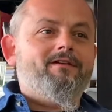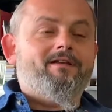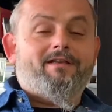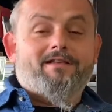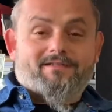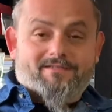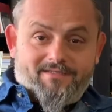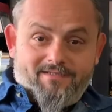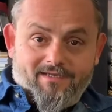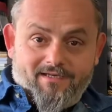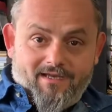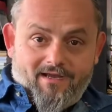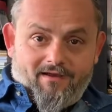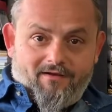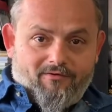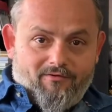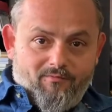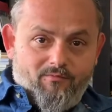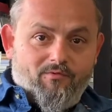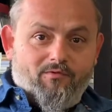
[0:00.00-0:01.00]
che sia
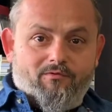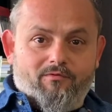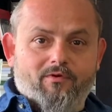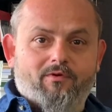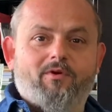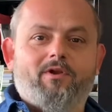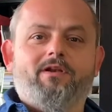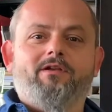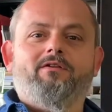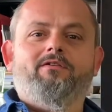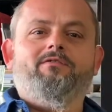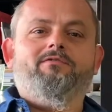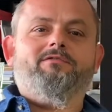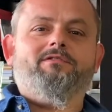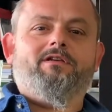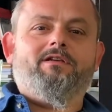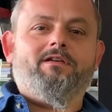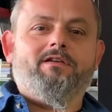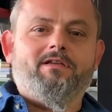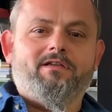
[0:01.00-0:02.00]
comunque
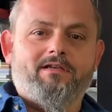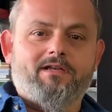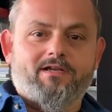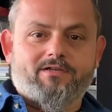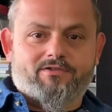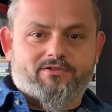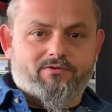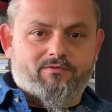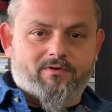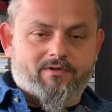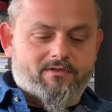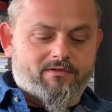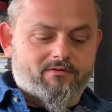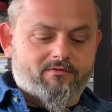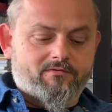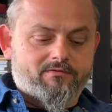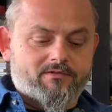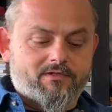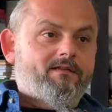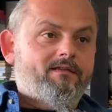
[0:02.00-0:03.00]
qualcosa, che lasci
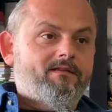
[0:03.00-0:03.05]
qualcosa.